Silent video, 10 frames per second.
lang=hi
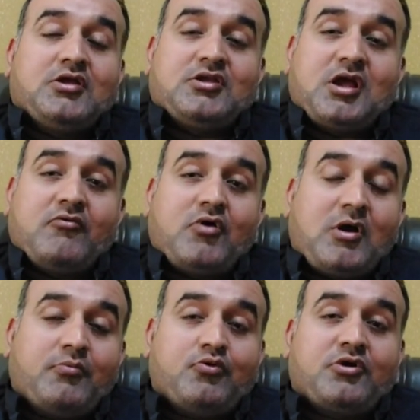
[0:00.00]
या वो
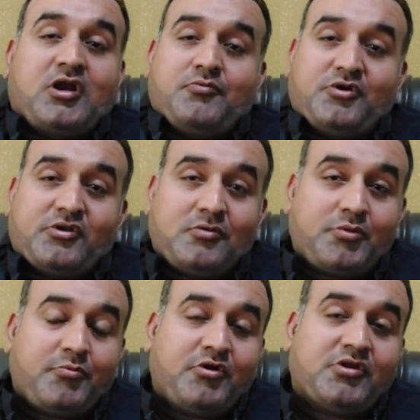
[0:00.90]
आपको टेन परसेंट
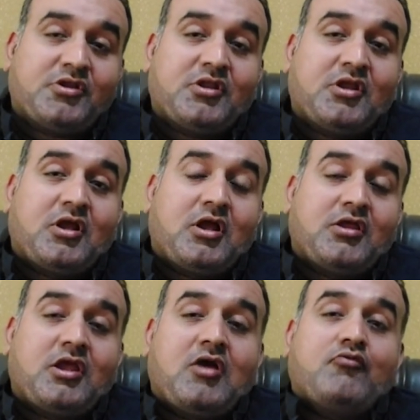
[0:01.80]
पेमेंट दे देगा
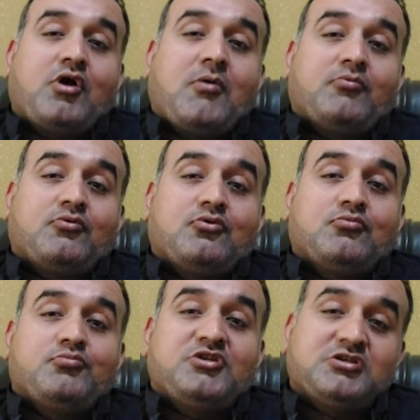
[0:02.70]
या वो आपको
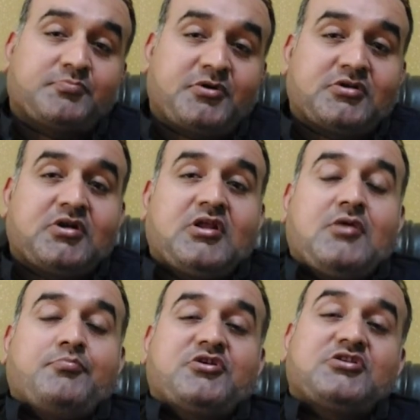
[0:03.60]
बीस परसेंट या
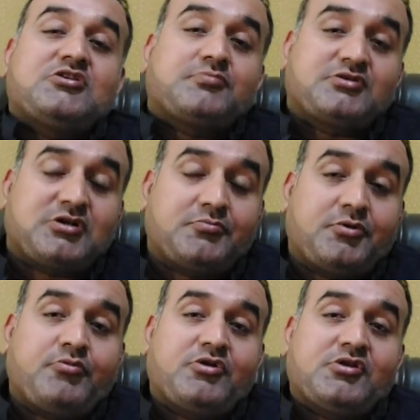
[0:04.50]
पच्चीस परसेंट
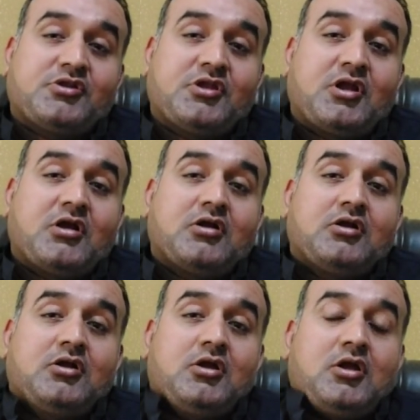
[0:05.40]
पेमेंट दे देगा
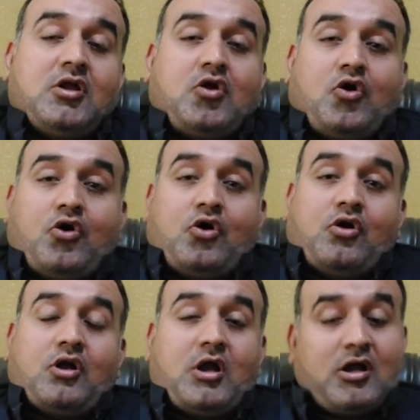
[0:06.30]

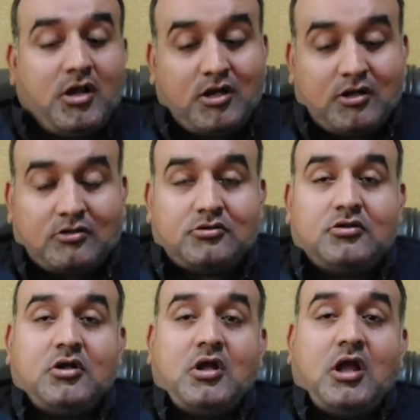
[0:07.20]
और अगर
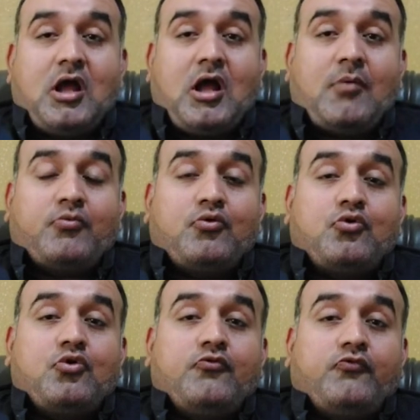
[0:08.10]
आपको
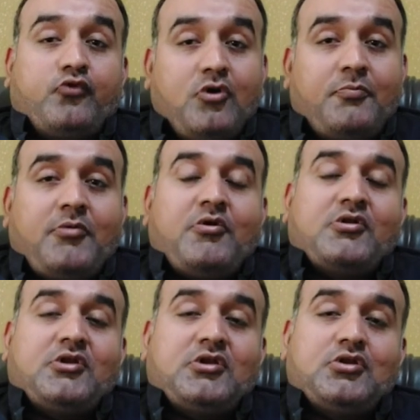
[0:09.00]
कोई फुल पेमेंट
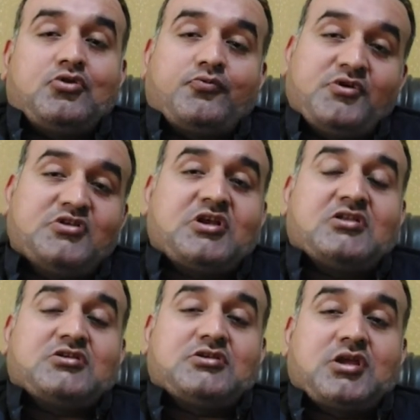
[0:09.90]
दे दे तो फिर
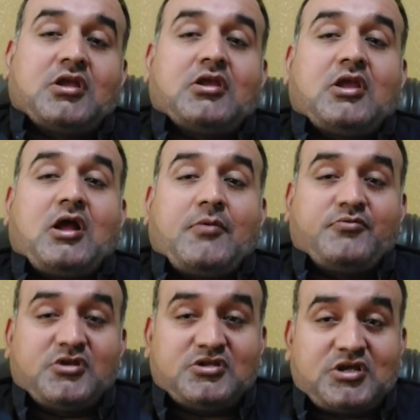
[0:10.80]
चांसेस हैं कि आप
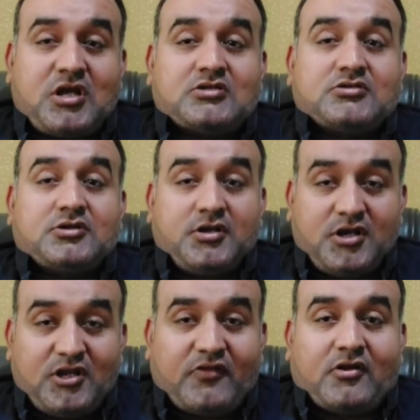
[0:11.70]
ये चांस
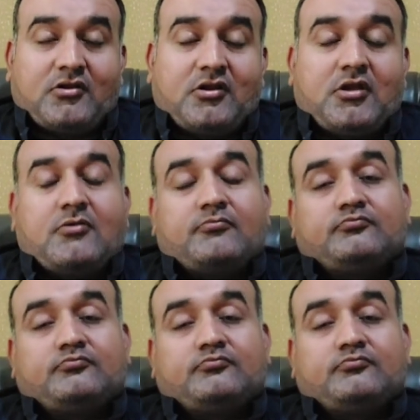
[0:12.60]
ले सकते हैं